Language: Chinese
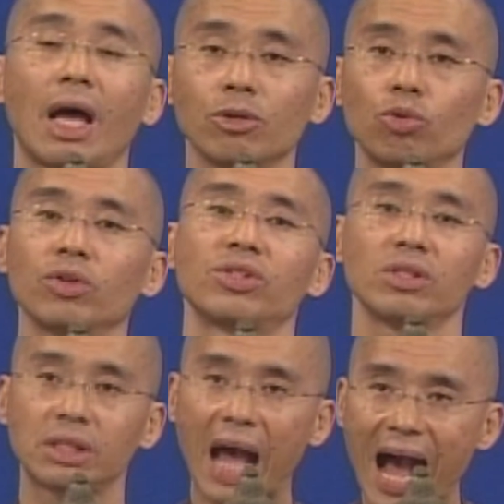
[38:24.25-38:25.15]
当做
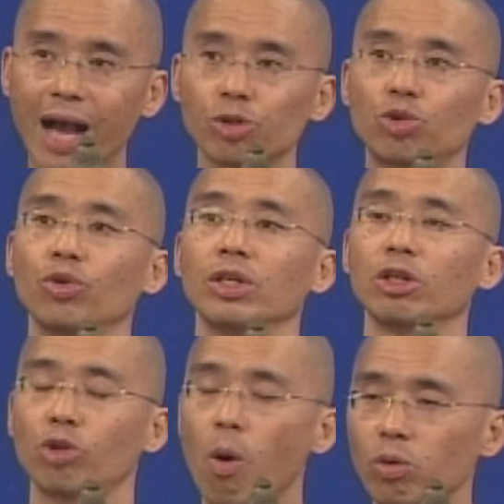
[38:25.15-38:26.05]
是大
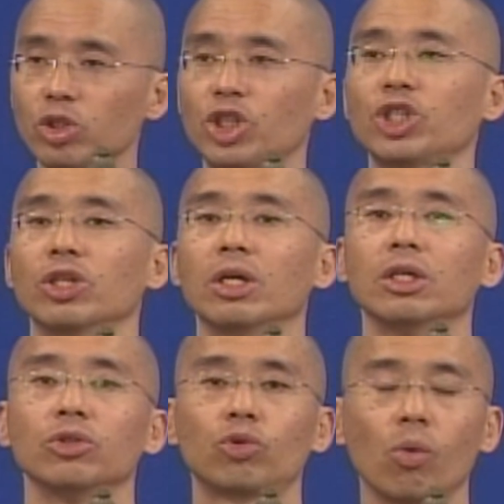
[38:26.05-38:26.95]
学的通史
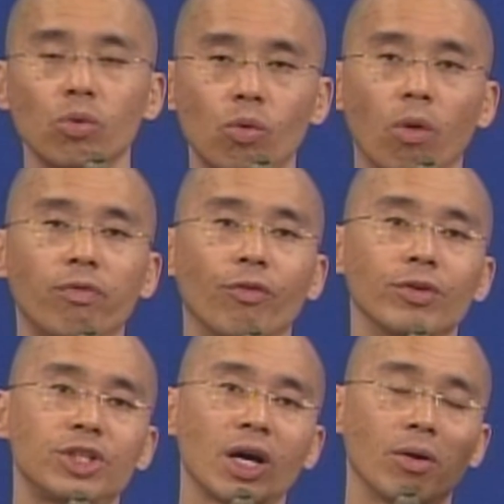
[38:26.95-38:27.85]
中国
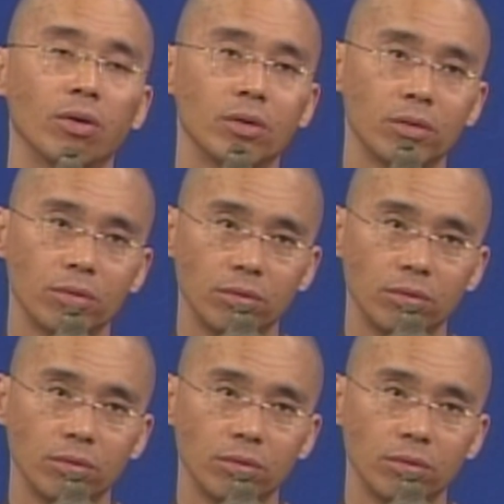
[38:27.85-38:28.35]
佛教。